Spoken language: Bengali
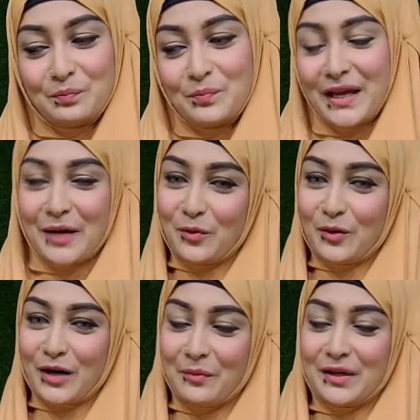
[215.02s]
বিয়ের
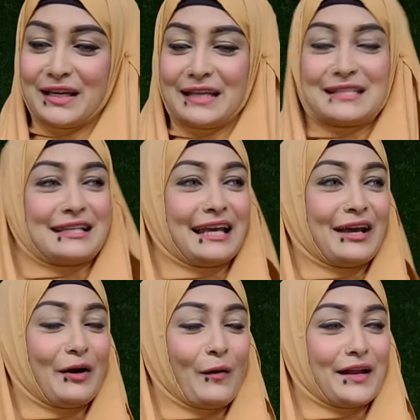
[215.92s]
প্রোগ্রামে গিয়েছে
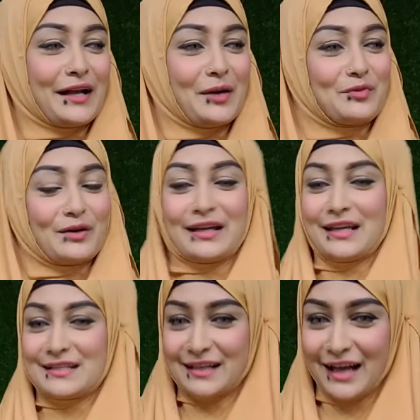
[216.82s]
অনেক আপুরা
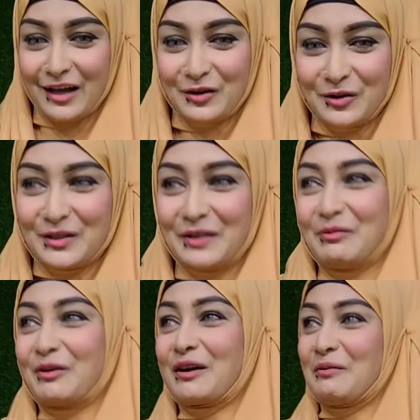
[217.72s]
গিয়েছে গায়ে হলুদের
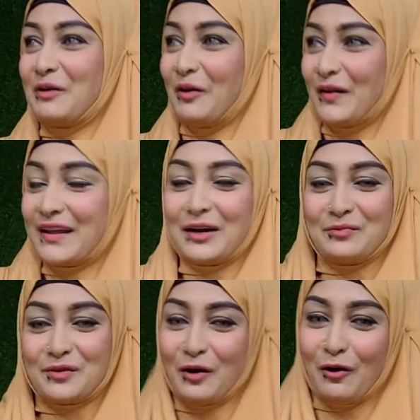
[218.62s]
প্রোগ্রামে অনেক
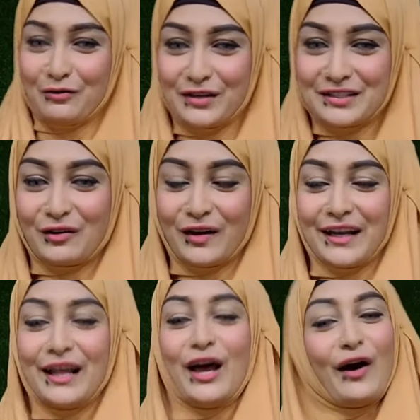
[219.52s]
আপুরা অফিস
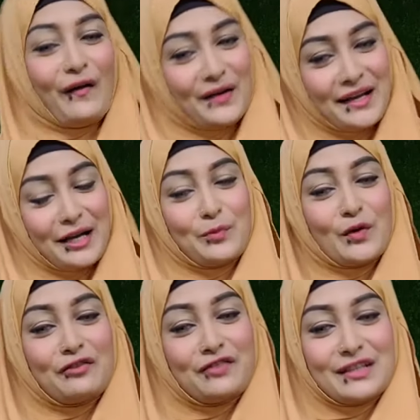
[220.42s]
করেন অনেক
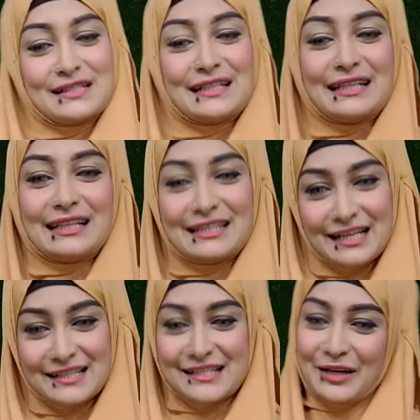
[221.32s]
আপুরা ভার্সিটিতে
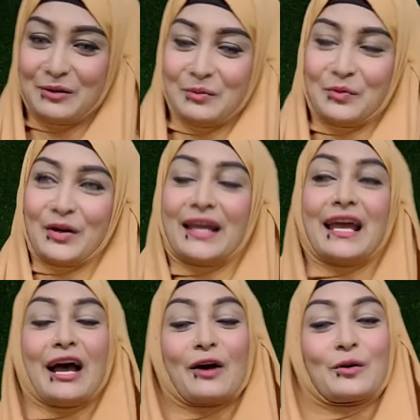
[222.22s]
যাচ্ছে এগুলো পরে
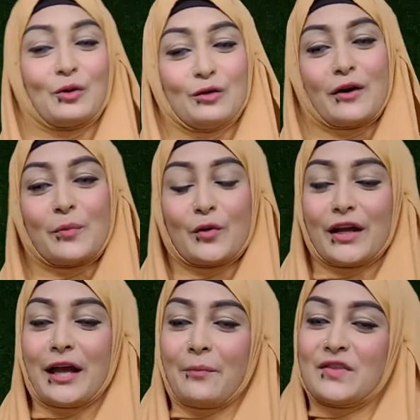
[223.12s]
গুলফা পরে
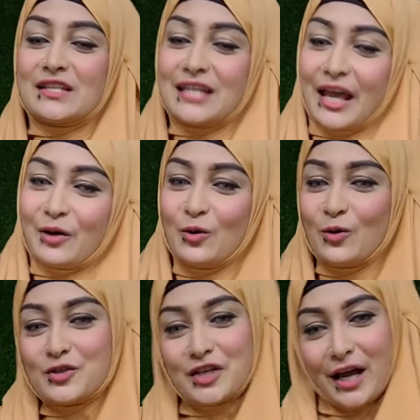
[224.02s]
আপনি যে কোনো
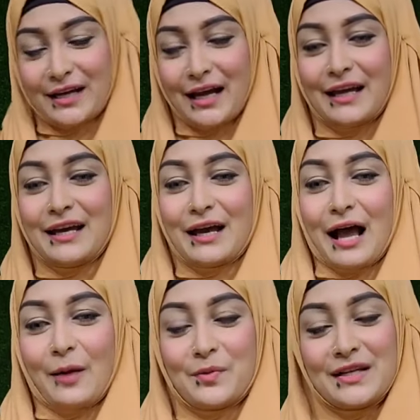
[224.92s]
জায়গায়
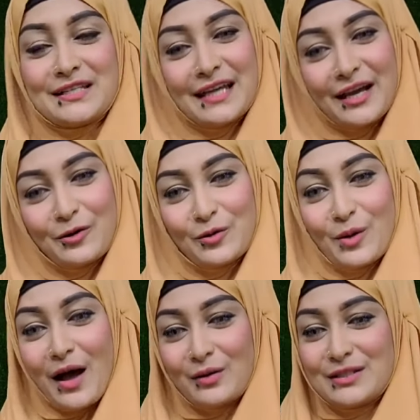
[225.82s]
আপনি যে কোনো
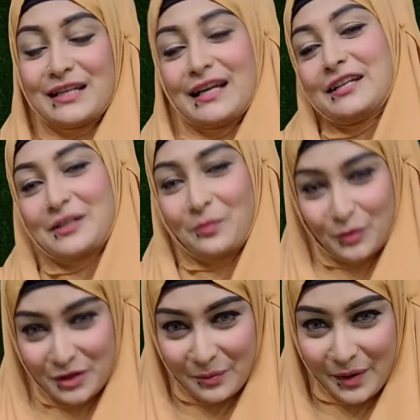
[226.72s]
আউটিংয়ে এটা
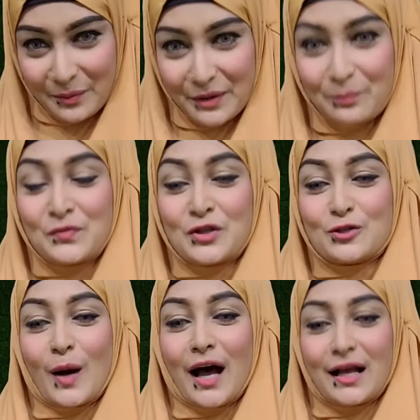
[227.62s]
পড়তে পারবেন
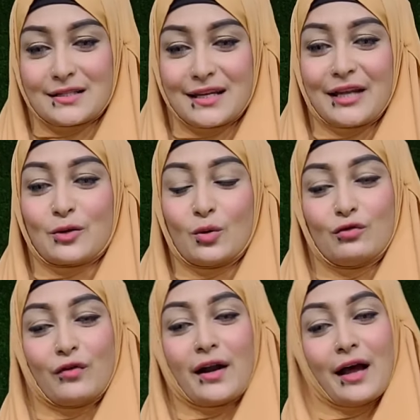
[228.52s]
সো আজকের
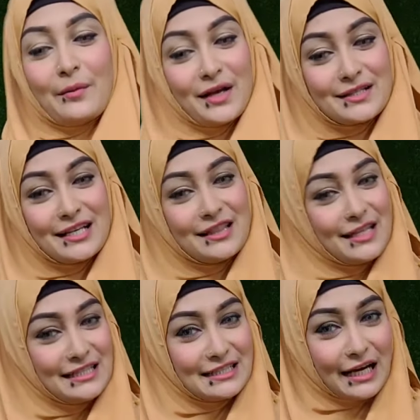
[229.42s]
গুলফার আমি আজকে
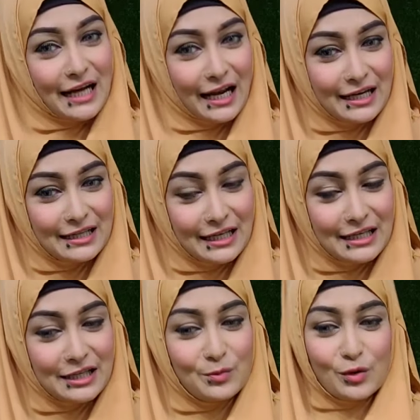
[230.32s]
তিনটা কালার
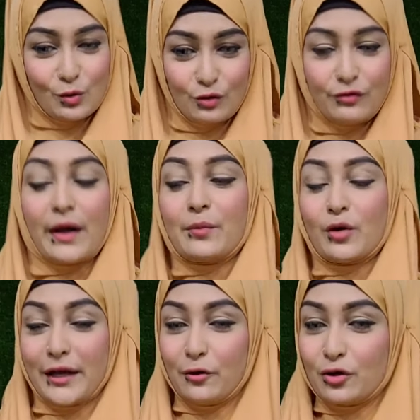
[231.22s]
দেখিয়ে দিব গুলফা এবং
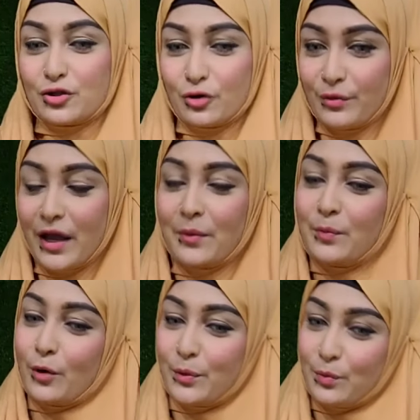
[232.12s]
এগুলোর ছবি আমি
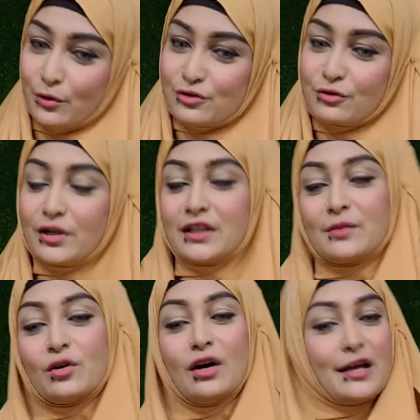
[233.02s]
পরে পোস্ট করে
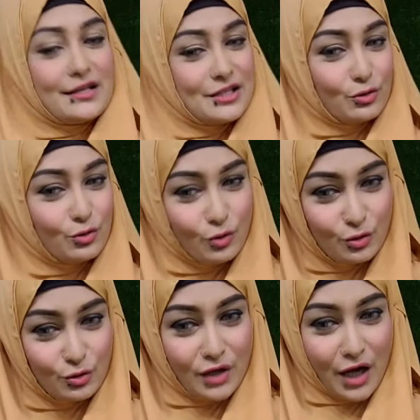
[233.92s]
দিব যেহেতু
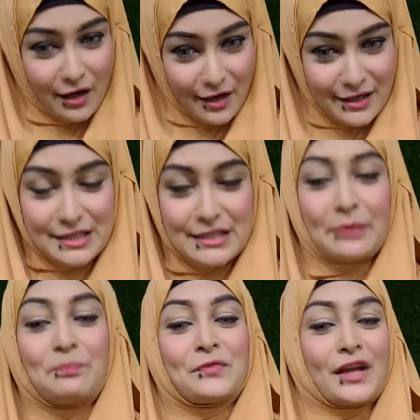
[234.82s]
নতুন কালার এসছে
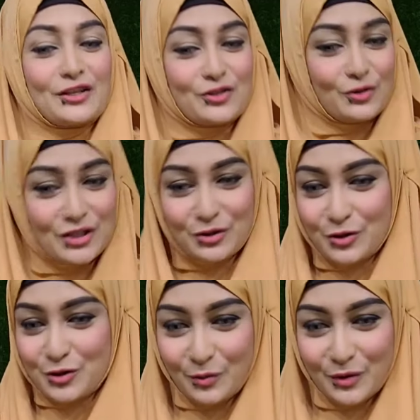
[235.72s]
সো যেহেতু
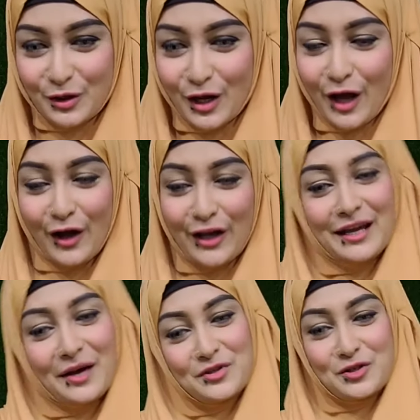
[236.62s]
ছবি তোলা হয়নি
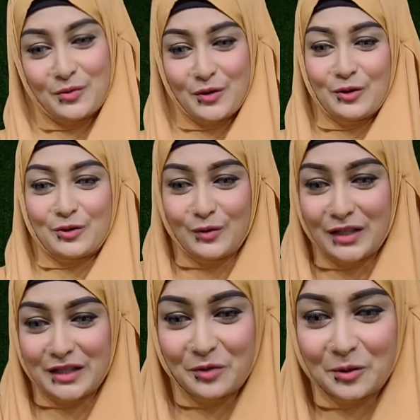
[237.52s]
আমি ছবিগুলো
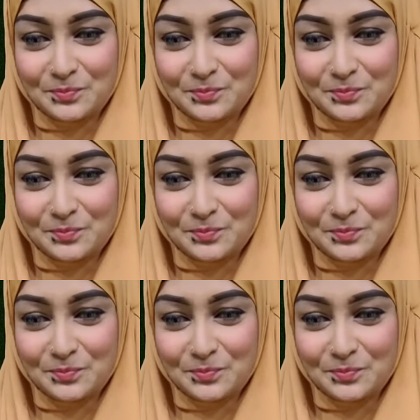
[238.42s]
তুলে দিব